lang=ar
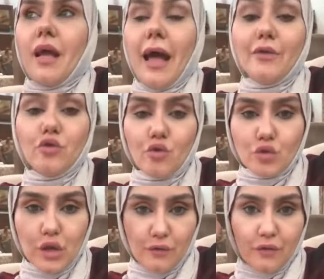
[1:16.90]

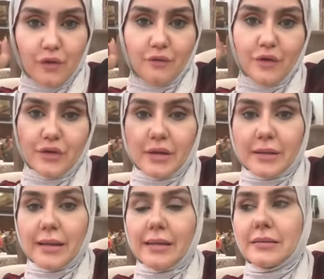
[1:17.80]
عندكم سفرة الفترة
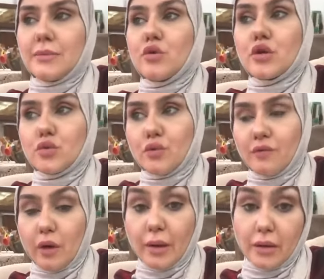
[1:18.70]
الجاية دي ممكن تكون
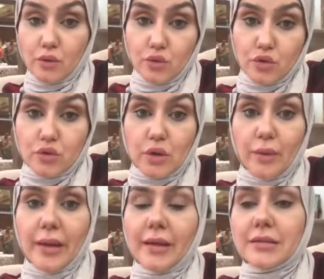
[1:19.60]
في أواخر أغسطس
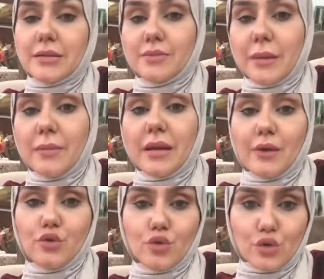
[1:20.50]
أوائل سبتمبر
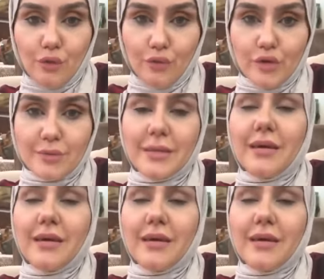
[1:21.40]
عندكم سفر